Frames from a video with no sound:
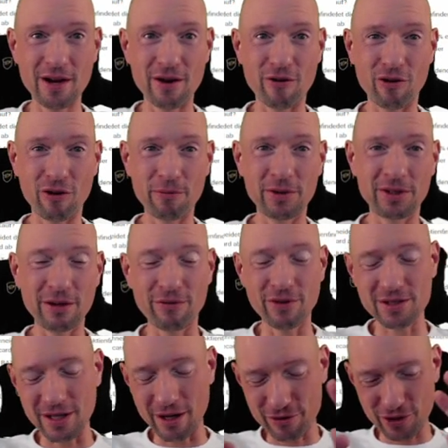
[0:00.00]
Und mit dem
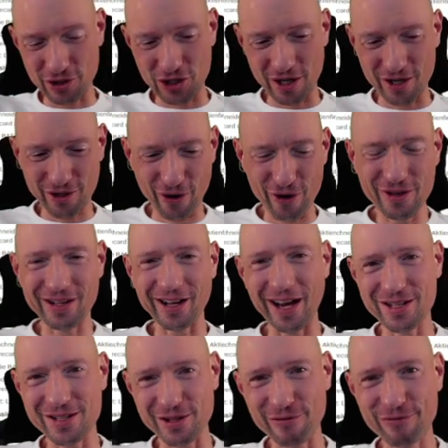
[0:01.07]
Wissen ausgestattet könnt ihr die
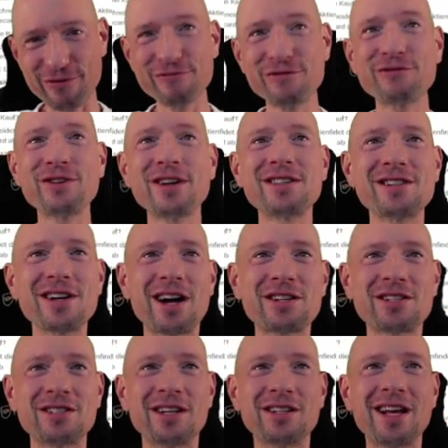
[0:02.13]
restlichen 45
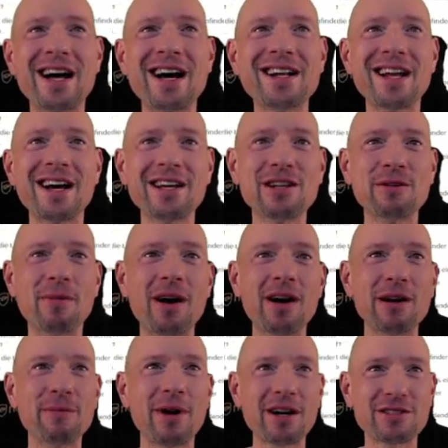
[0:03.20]
Aktien dann alleine machen
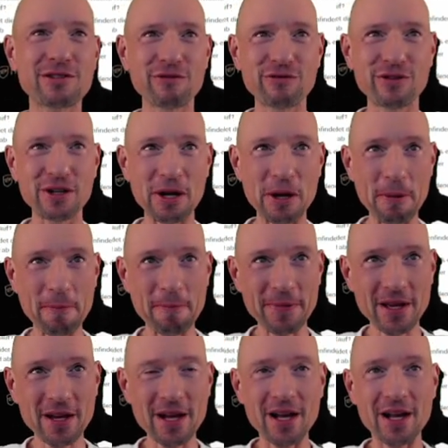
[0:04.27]
im Aktienfinder.
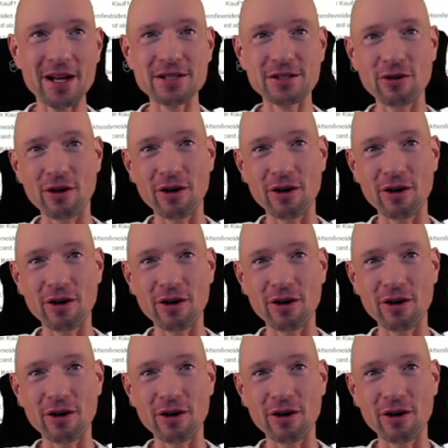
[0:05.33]
So,